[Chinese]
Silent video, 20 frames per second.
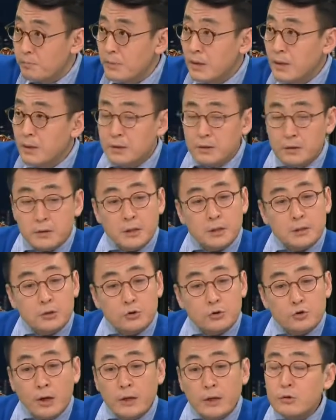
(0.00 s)
嗯，他
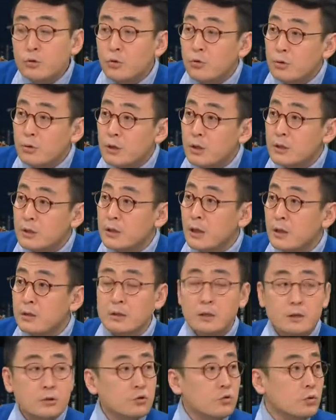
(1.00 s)
传统的像
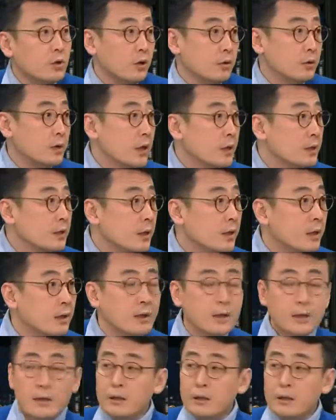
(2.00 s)
这个中老年人，